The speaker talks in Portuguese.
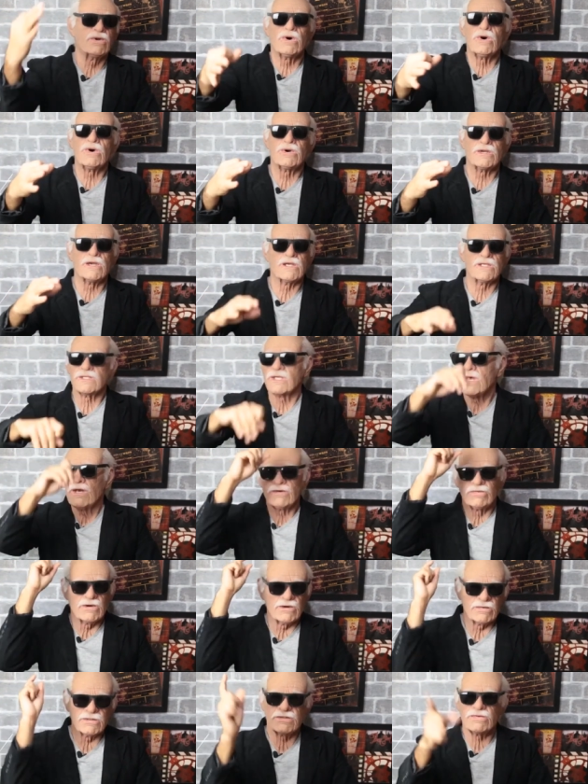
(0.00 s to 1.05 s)
tokens,
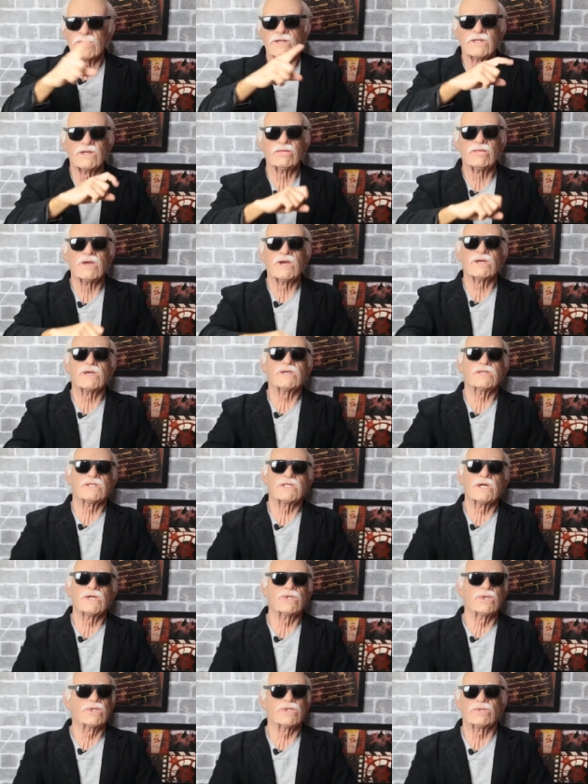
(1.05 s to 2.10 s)
vamos ver também a
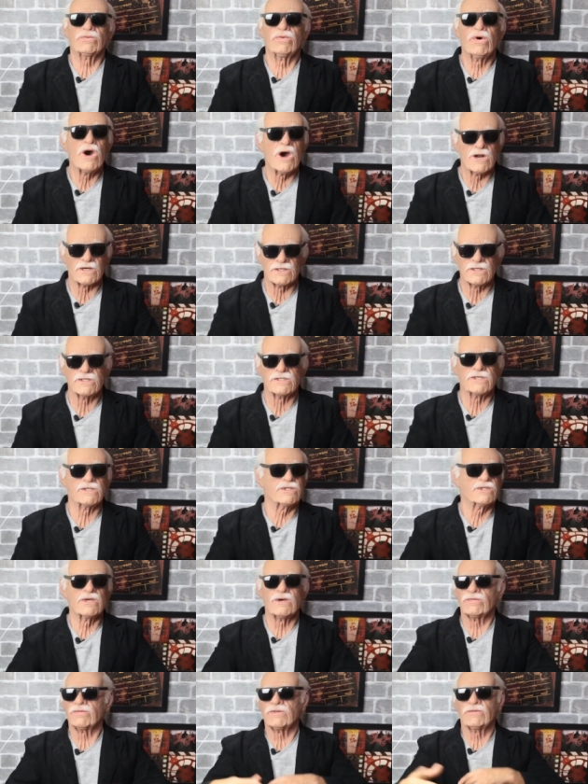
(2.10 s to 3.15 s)
questão dos forks e
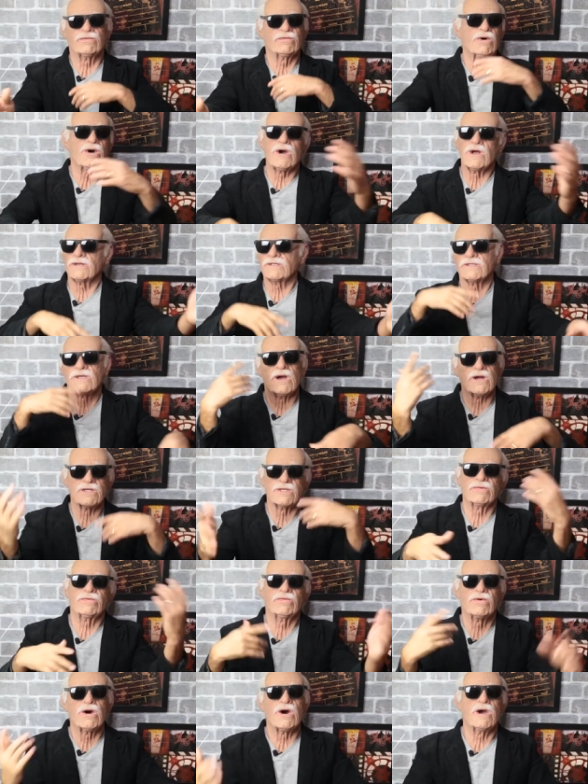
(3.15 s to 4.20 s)
soft forks,
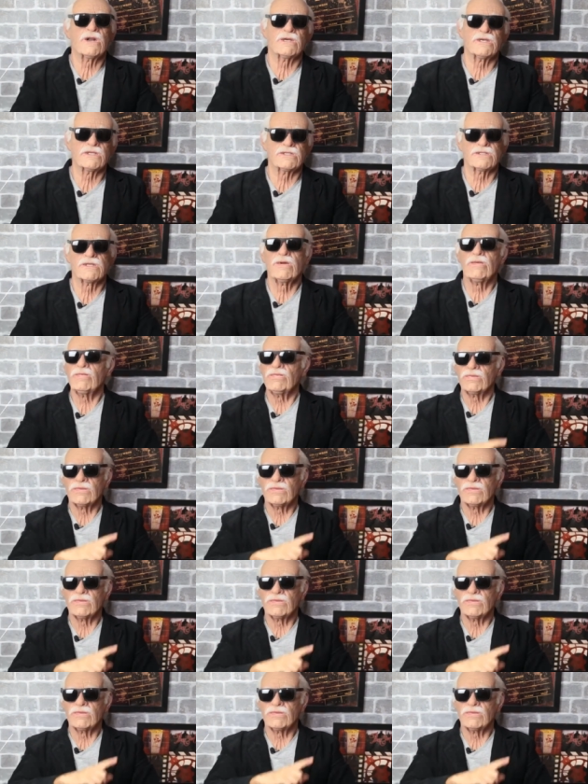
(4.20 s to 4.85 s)
hard forks.